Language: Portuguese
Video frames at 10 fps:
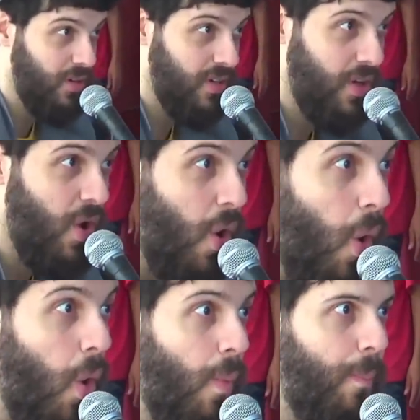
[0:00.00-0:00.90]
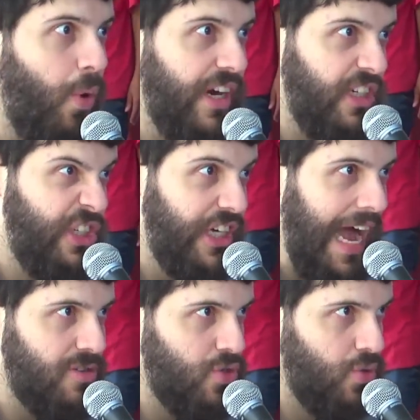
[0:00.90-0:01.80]
É, por ou por
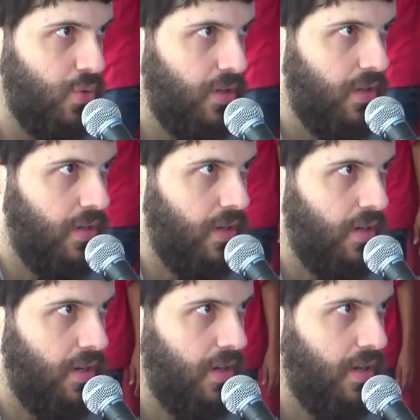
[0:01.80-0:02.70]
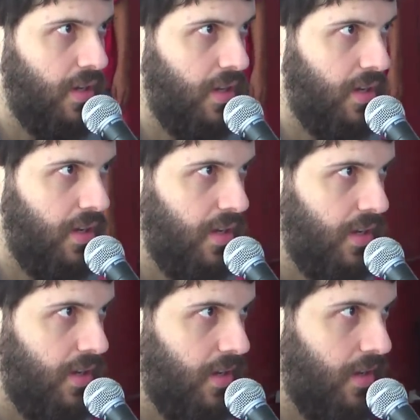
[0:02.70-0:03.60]
inchaço? Por estar excitado e o cara no
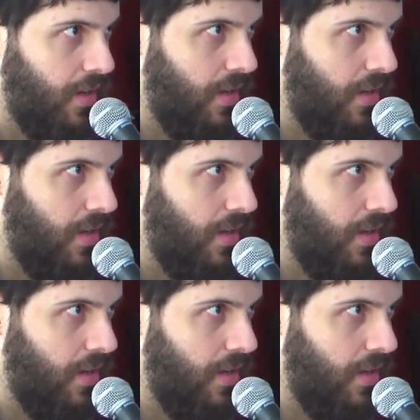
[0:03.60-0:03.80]
nervoso